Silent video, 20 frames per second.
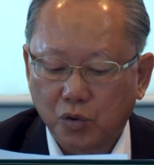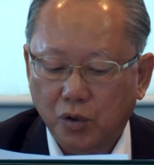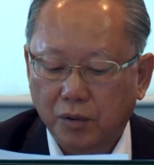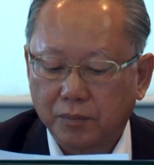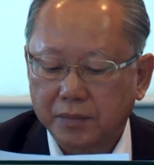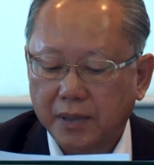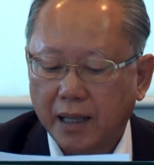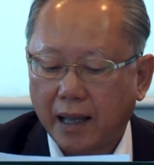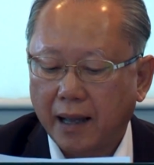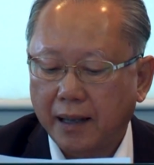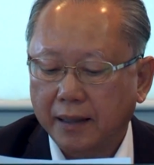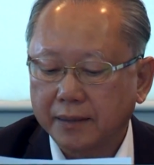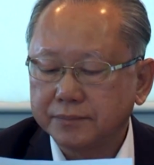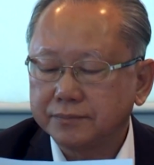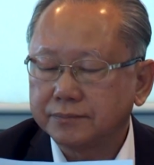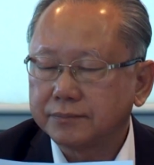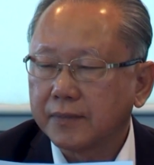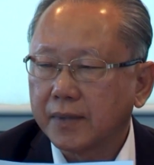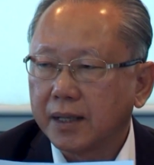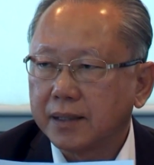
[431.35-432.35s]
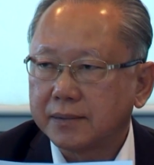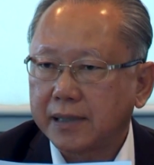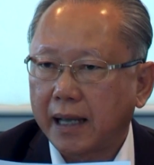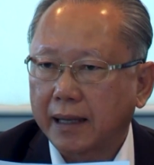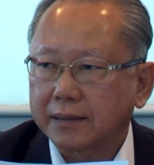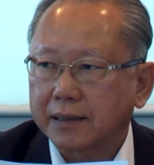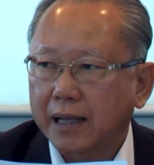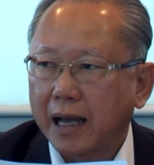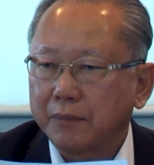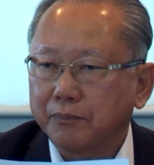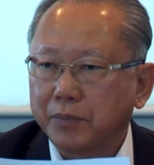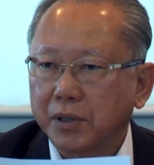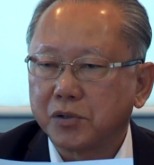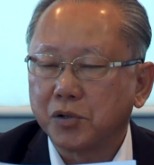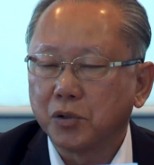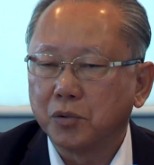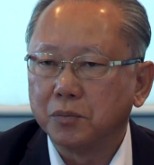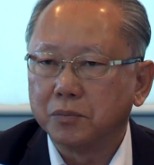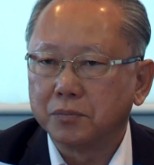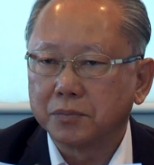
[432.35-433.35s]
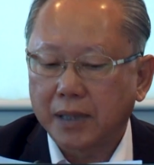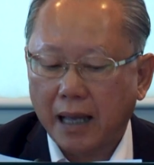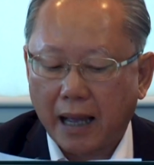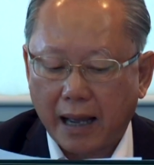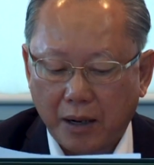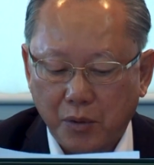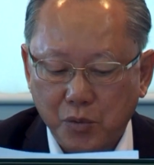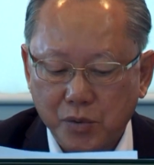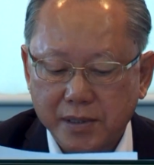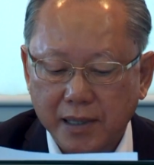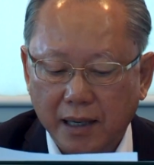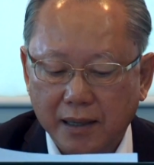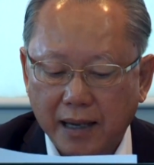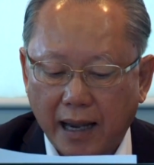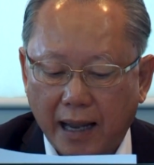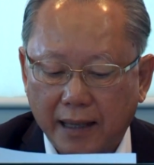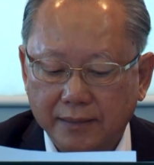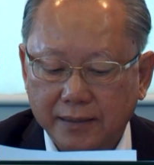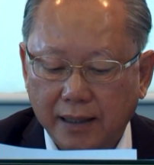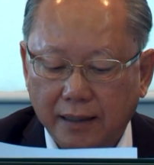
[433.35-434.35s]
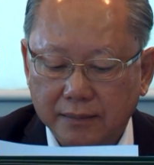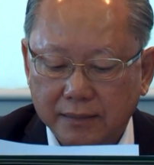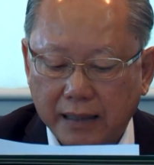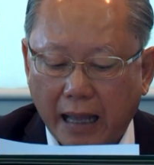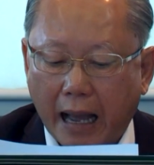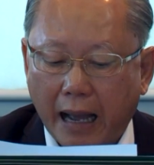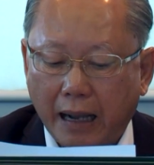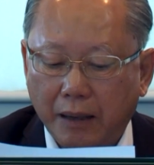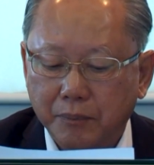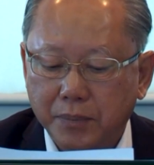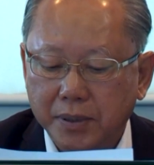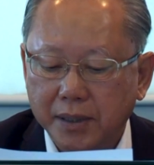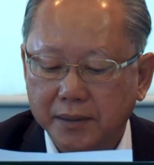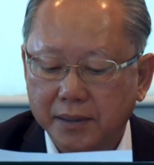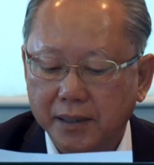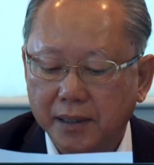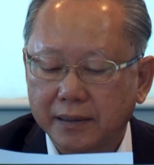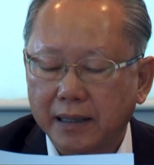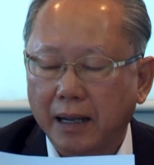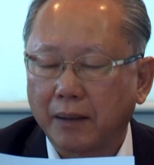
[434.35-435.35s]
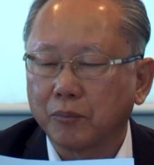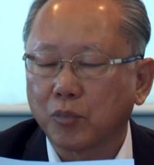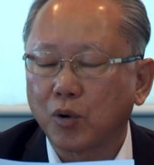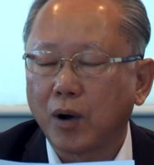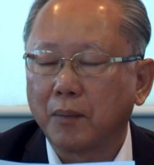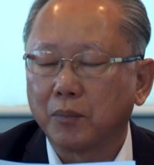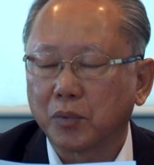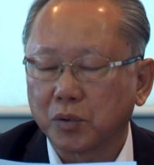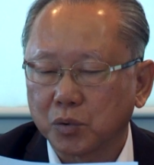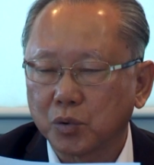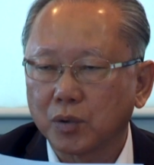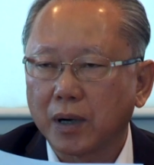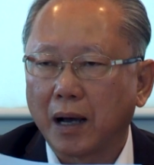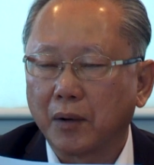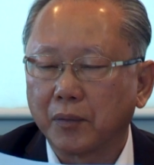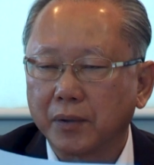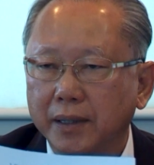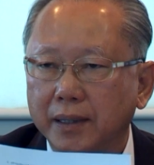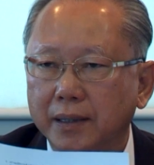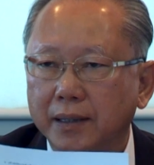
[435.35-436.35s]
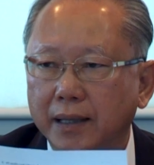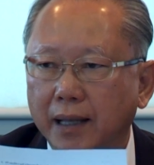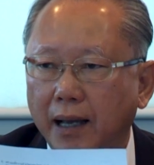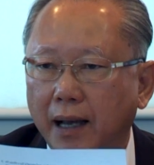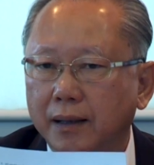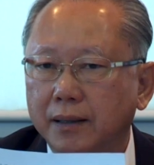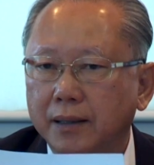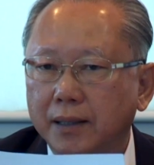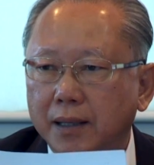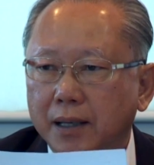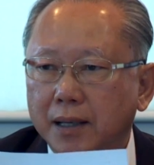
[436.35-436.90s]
รวมทั้งจัดการประชุมทางวิชาการต่างๆเพื่อที่จะนำความรู้เหล่านี้เนี่ย